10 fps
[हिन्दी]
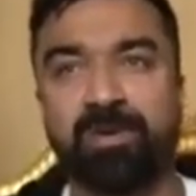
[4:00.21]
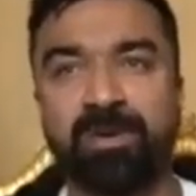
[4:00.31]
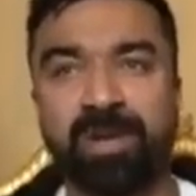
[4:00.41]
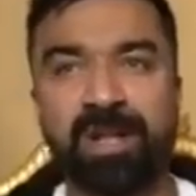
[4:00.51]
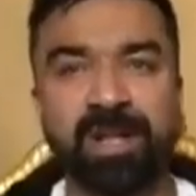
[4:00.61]
हो
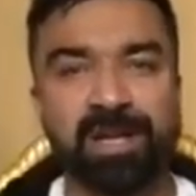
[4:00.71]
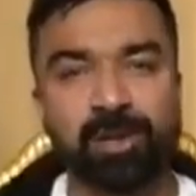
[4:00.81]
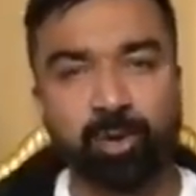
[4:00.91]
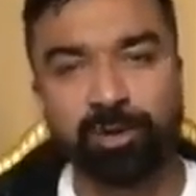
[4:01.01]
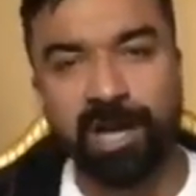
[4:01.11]

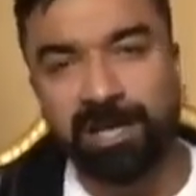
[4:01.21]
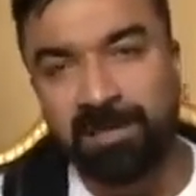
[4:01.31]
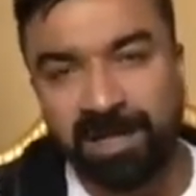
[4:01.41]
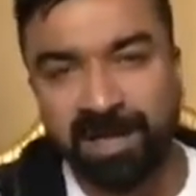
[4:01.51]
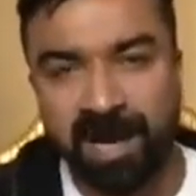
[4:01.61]
इसको
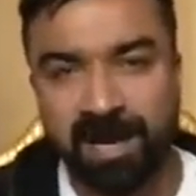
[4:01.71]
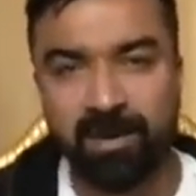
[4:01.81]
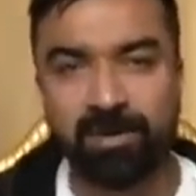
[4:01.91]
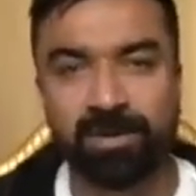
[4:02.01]
ताजमहल दिखा रहे हो